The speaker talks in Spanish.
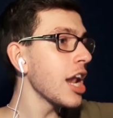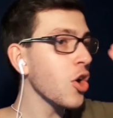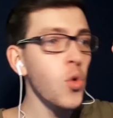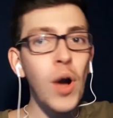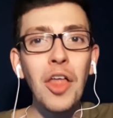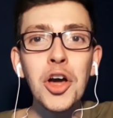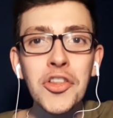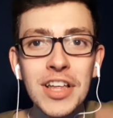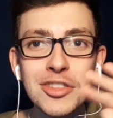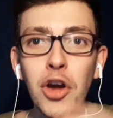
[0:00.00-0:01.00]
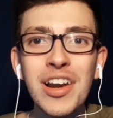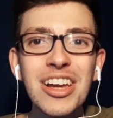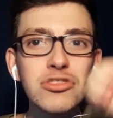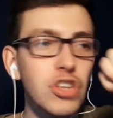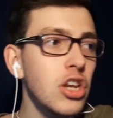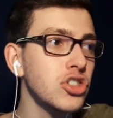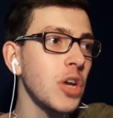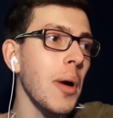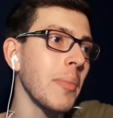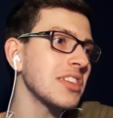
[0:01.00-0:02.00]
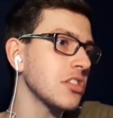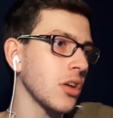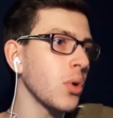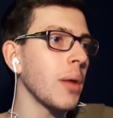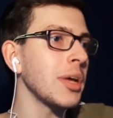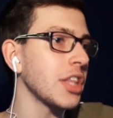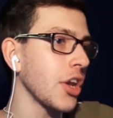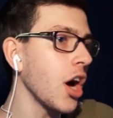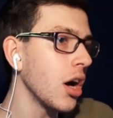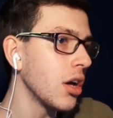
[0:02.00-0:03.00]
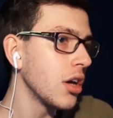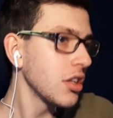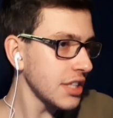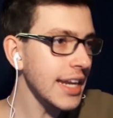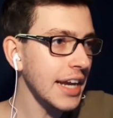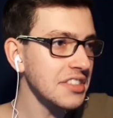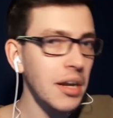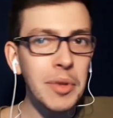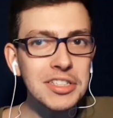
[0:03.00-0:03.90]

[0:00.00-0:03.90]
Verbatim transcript: El jugador del torneo se lo lleva a Messi seguramente, ¿no? Tiene que estar